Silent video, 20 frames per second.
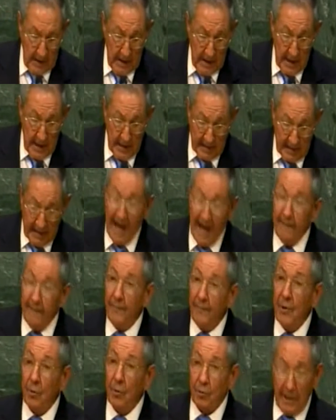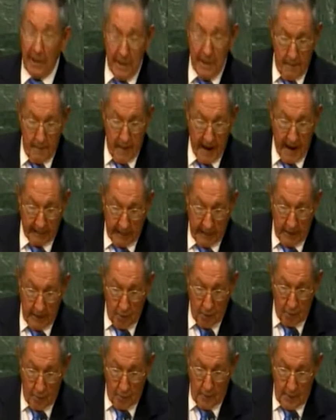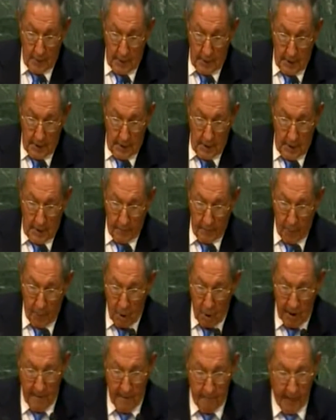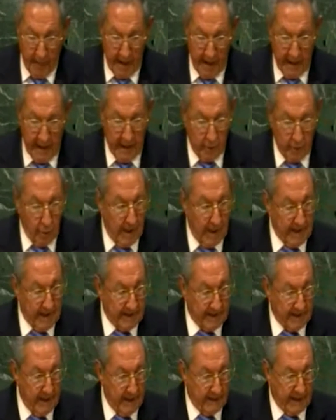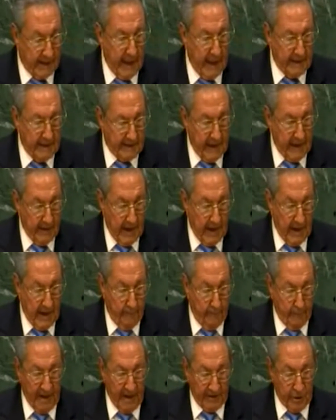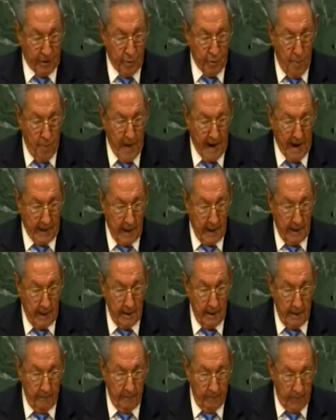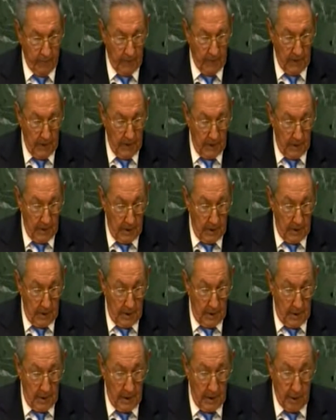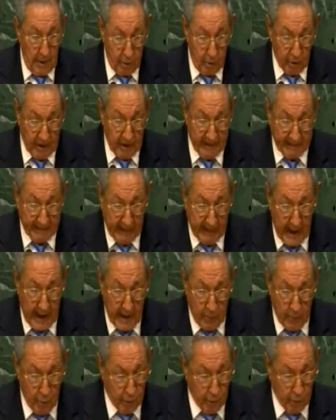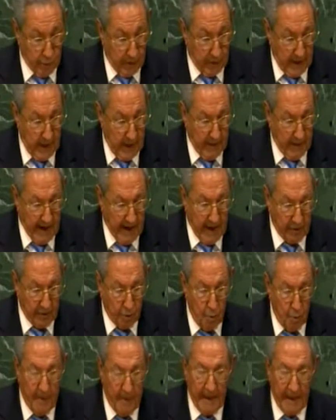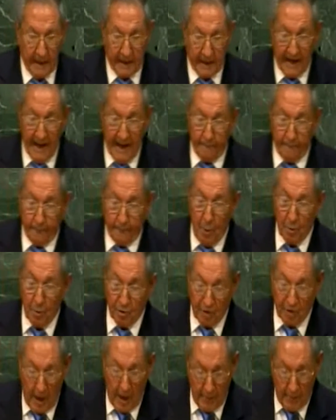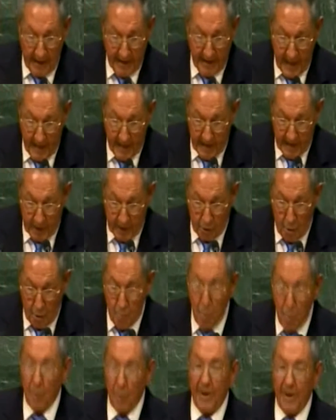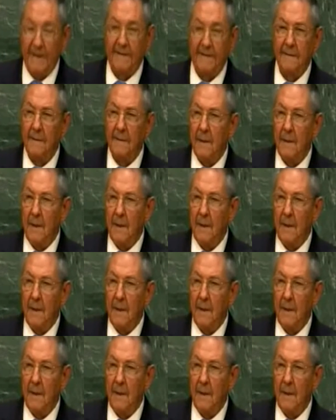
El cambio climático pone en peligro la existencia de la especie humana y los estados deben asumir responsabilidades comunes,